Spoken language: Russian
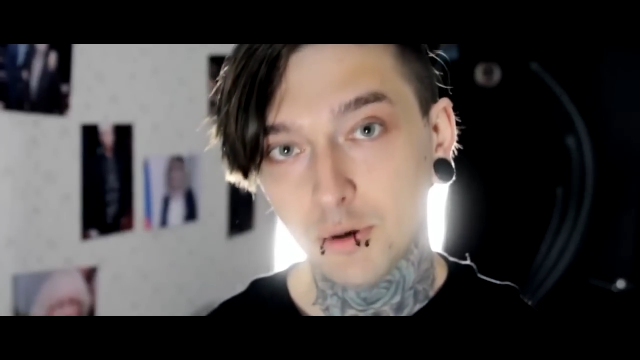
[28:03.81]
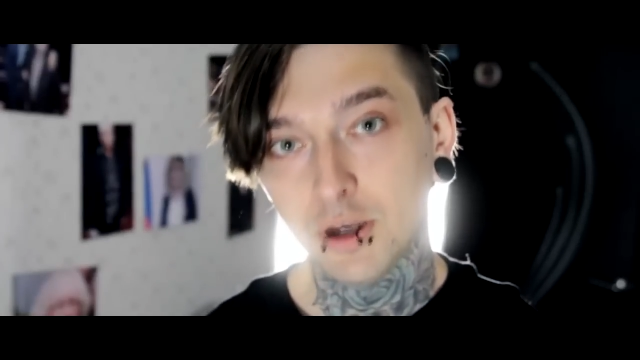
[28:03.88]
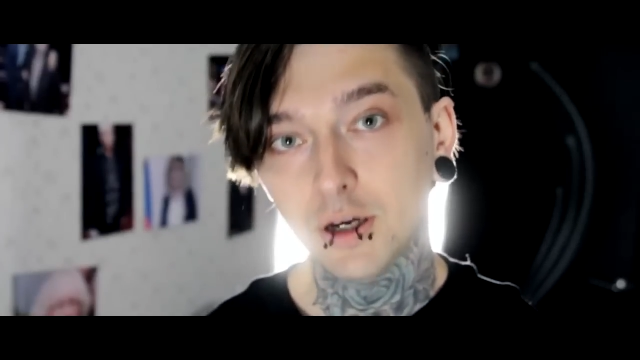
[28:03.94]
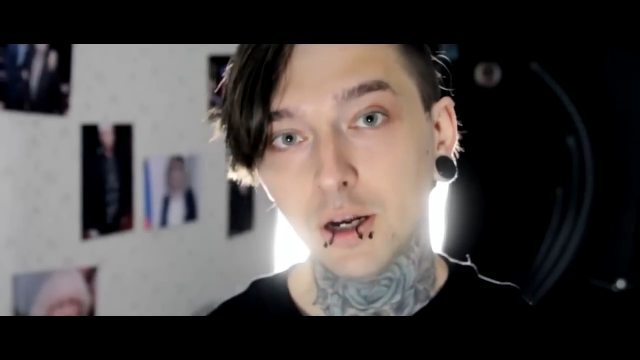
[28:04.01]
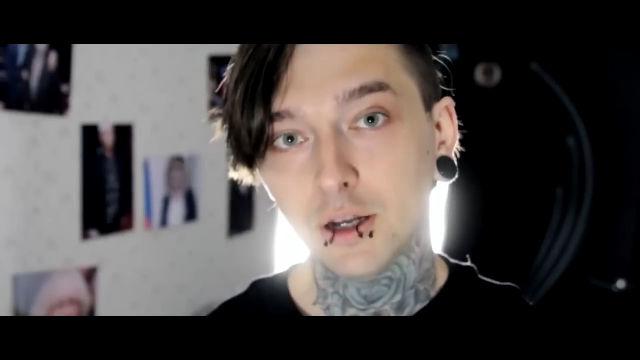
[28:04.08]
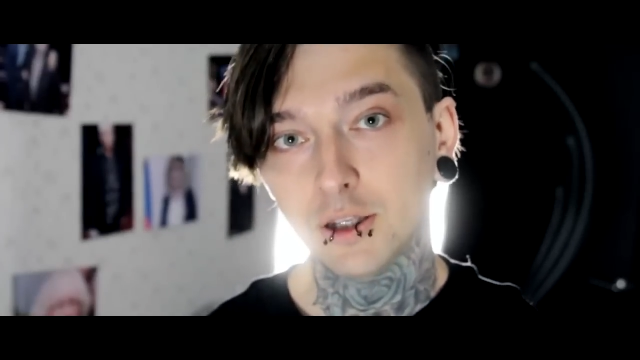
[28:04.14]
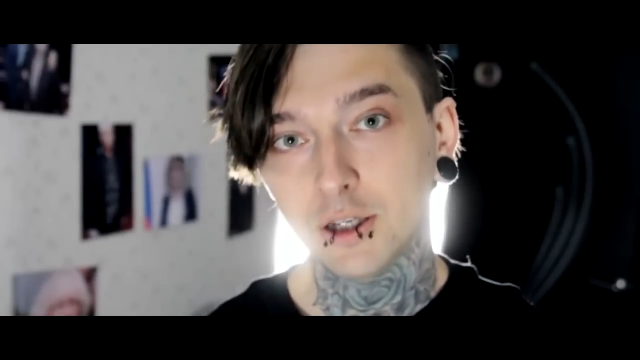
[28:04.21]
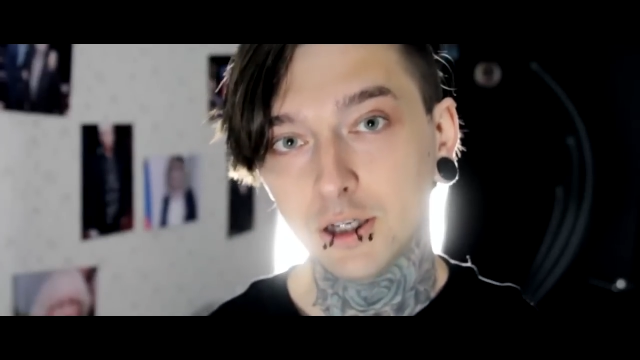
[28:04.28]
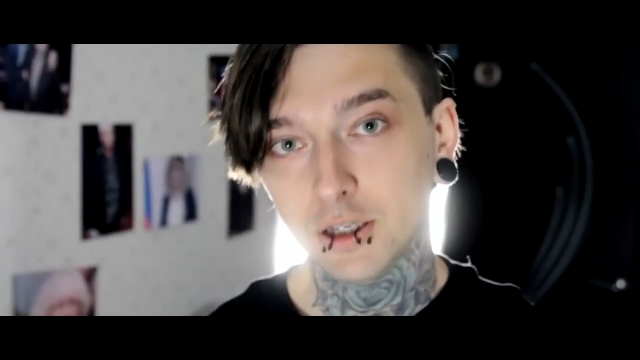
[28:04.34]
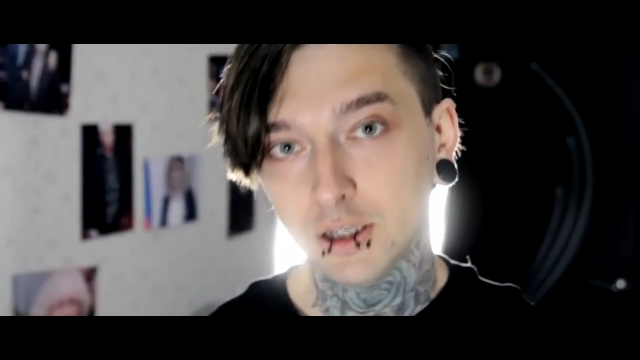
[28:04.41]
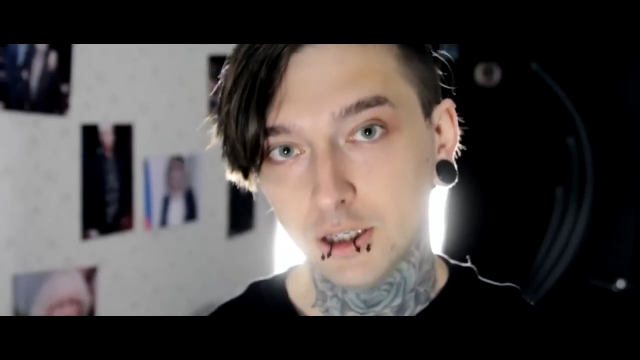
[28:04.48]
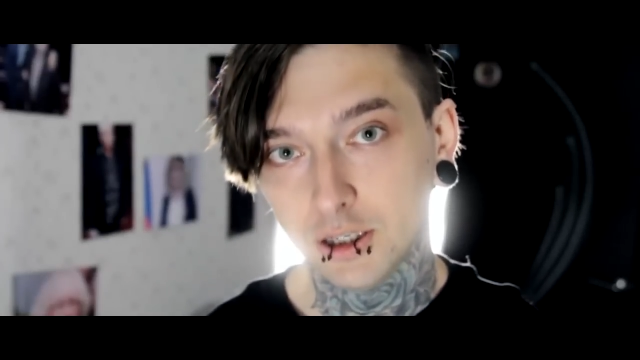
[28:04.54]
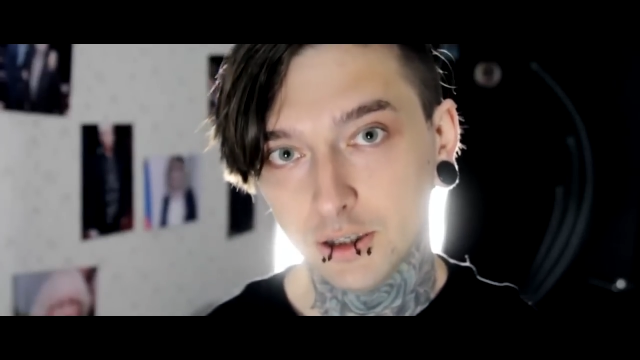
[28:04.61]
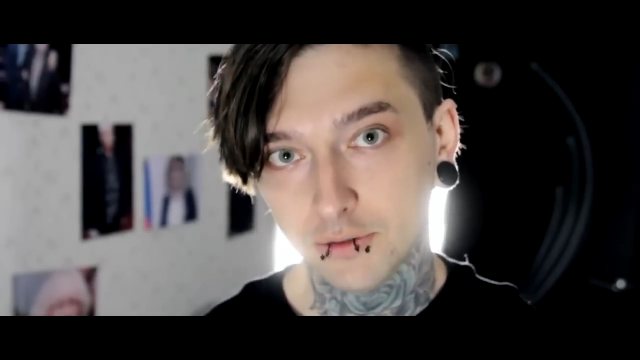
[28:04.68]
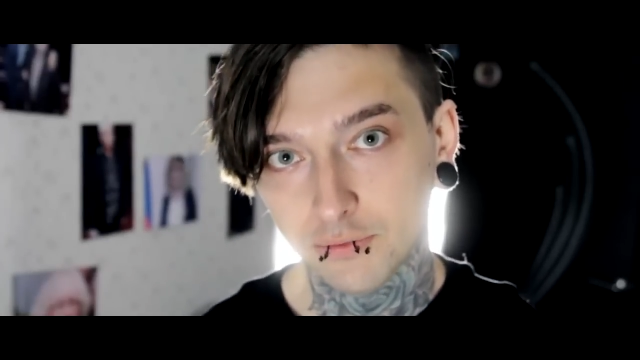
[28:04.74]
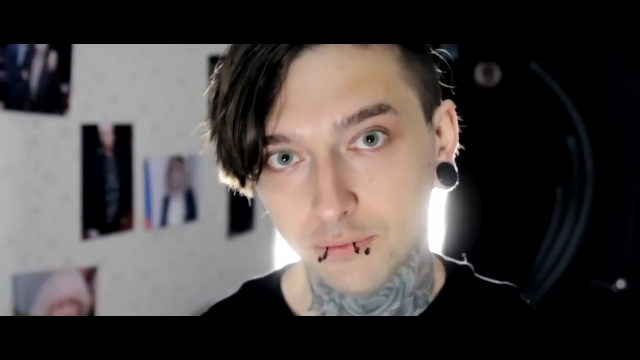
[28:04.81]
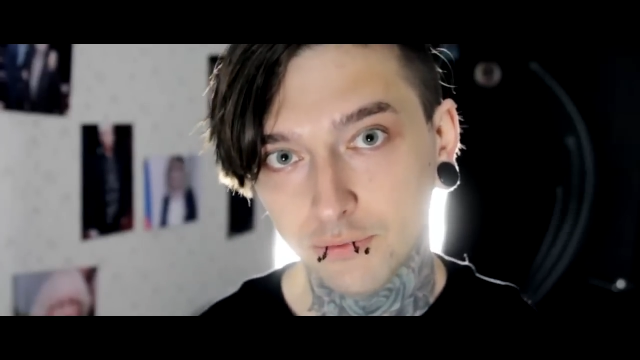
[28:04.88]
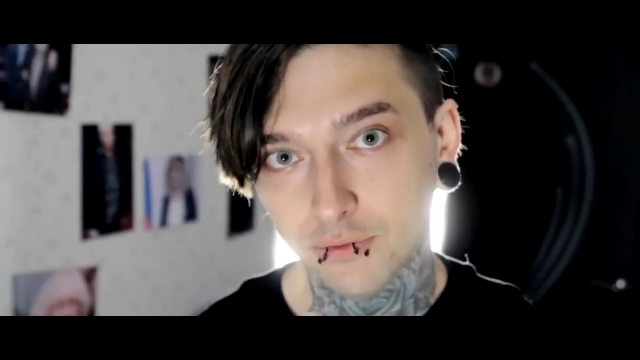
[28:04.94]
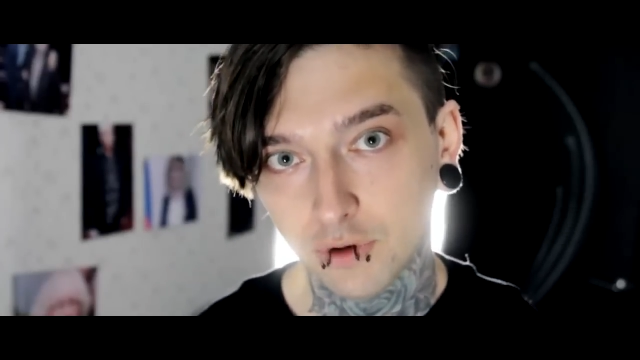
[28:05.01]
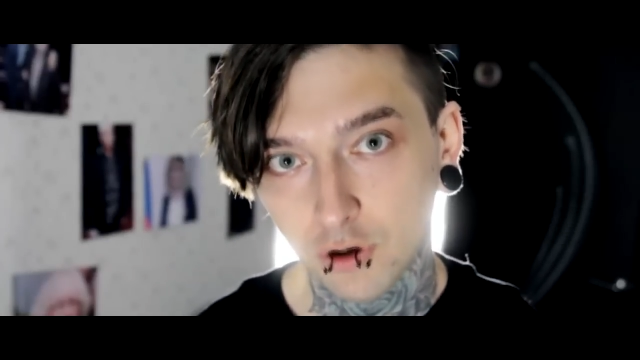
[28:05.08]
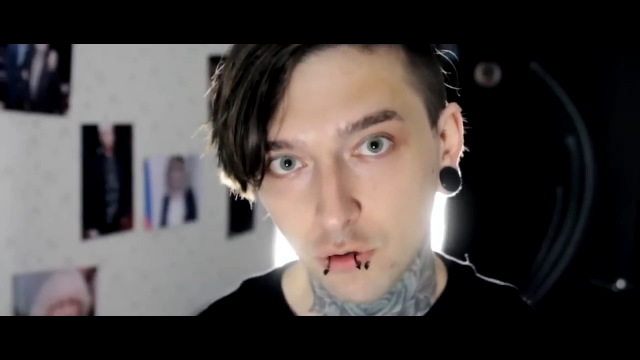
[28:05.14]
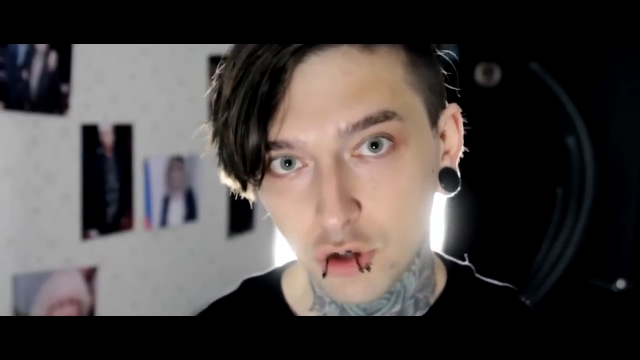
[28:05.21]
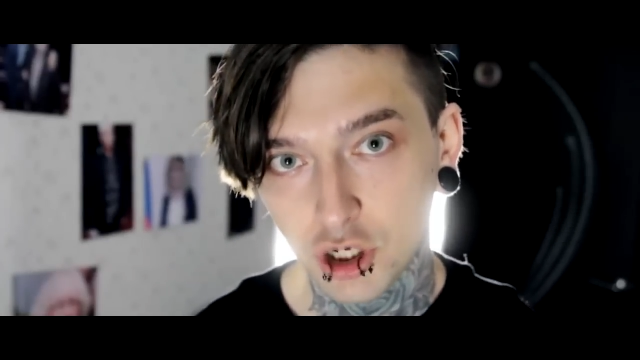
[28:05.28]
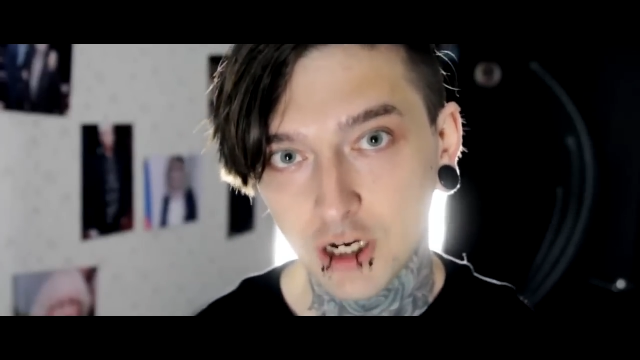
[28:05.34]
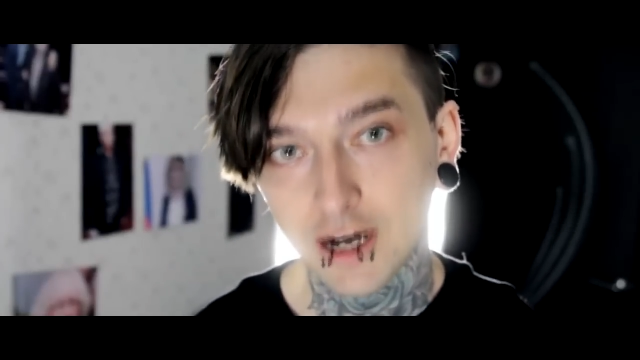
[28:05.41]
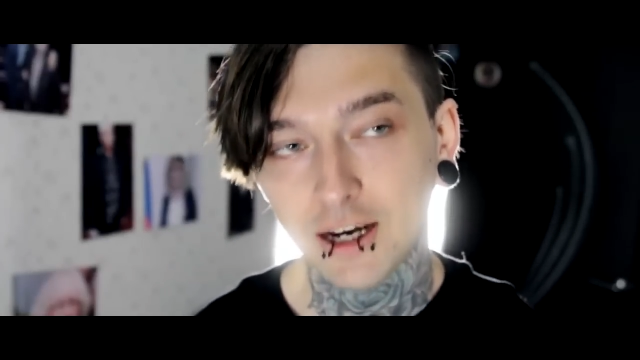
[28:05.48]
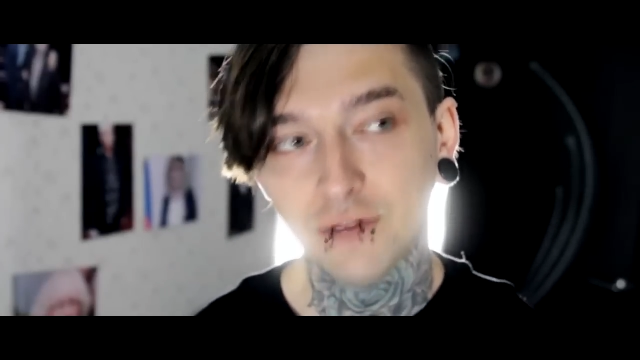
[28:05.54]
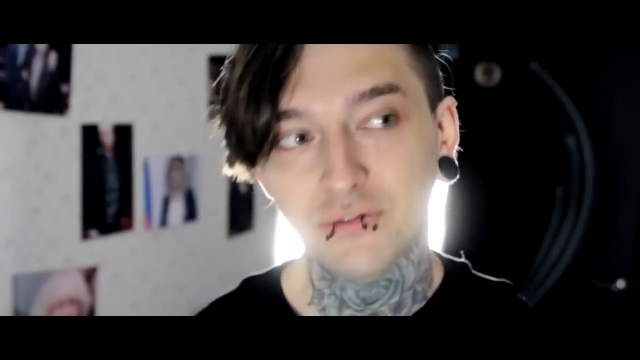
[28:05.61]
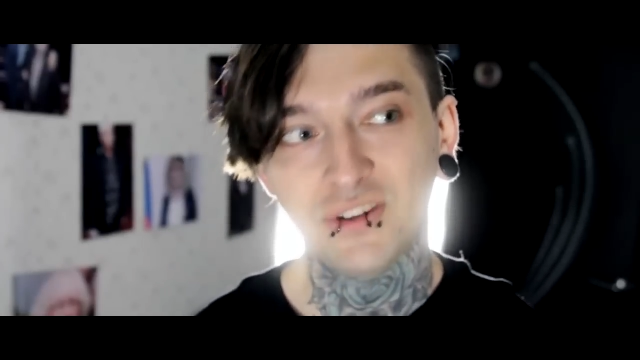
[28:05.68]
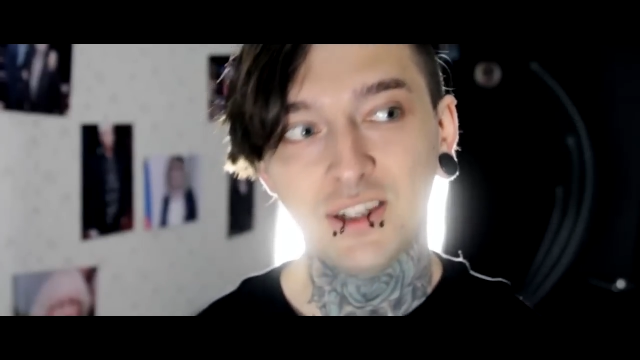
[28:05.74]
пригорода и
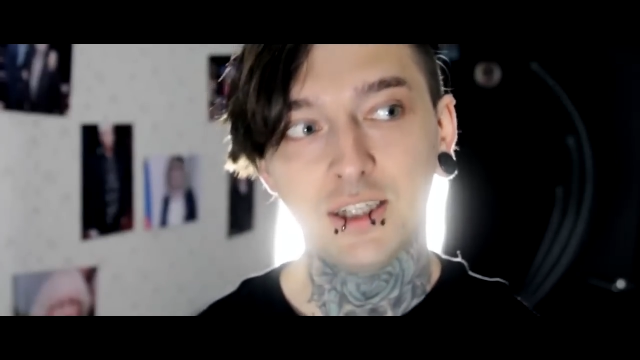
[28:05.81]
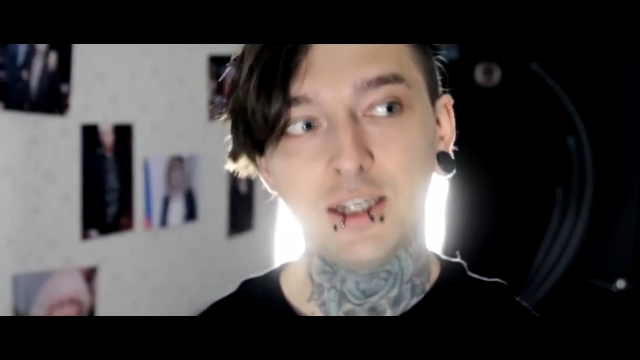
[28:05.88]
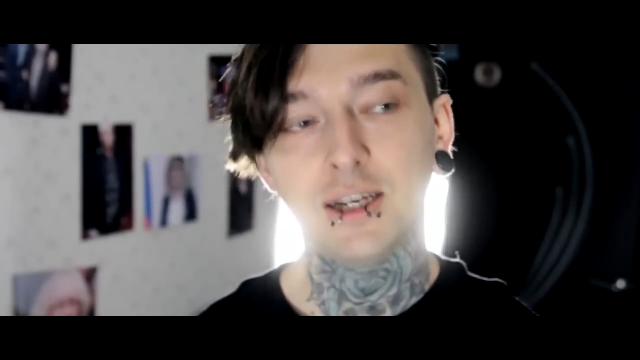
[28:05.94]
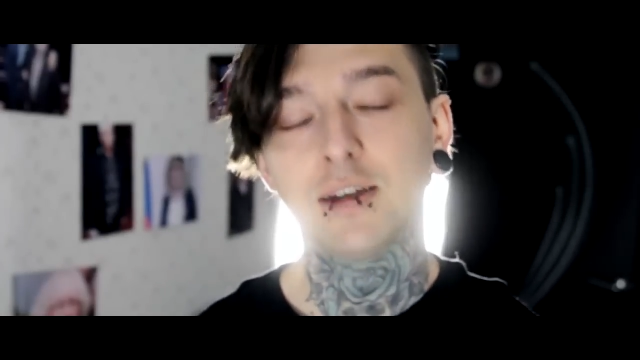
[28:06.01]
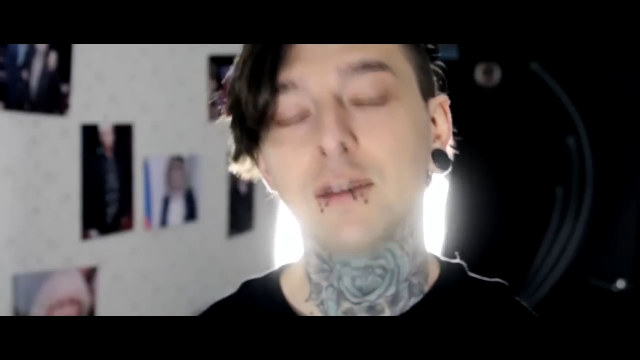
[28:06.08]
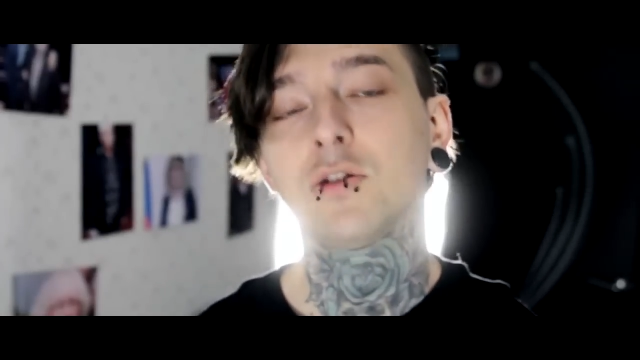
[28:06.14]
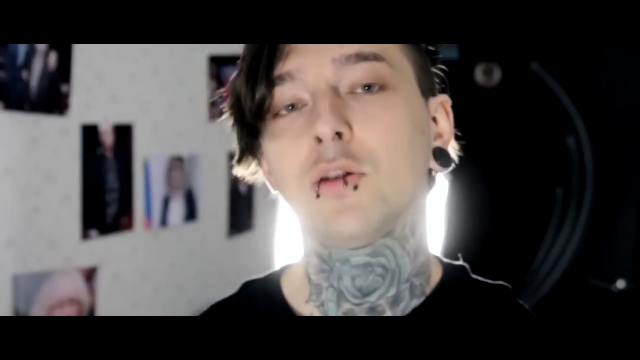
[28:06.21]
включая все,